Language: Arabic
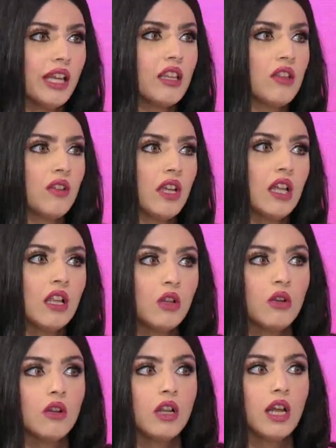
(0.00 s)
كنت فيه
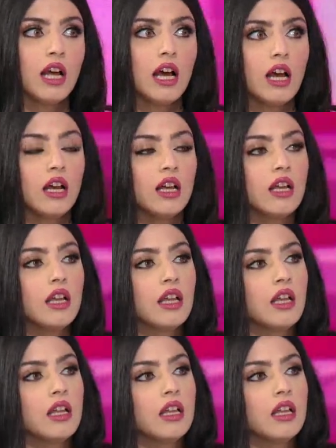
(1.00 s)
إنه طيب، بس ما شفتي شيء